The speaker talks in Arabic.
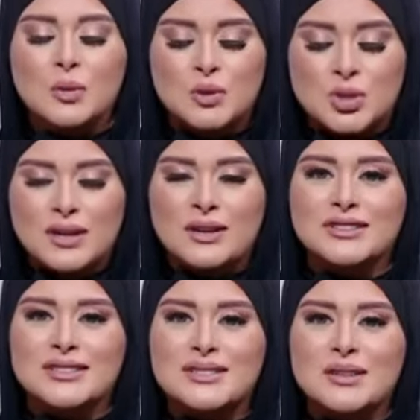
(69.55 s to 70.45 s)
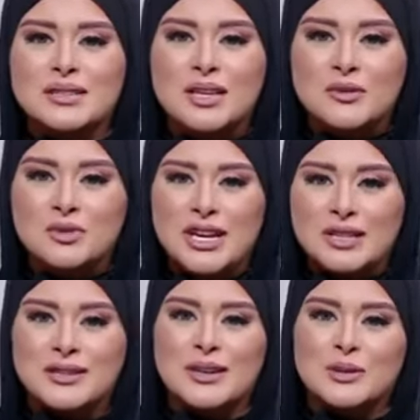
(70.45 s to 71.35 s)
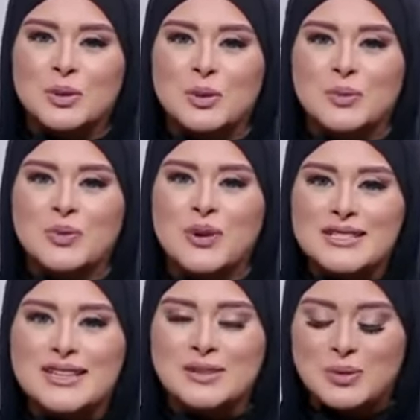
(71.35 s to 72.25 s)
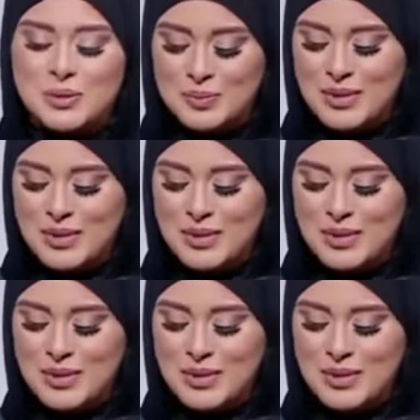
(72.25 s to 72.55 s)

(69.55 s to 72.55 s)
وان شاء الله في انتظار تليفونات حضراتكم واسئلتكم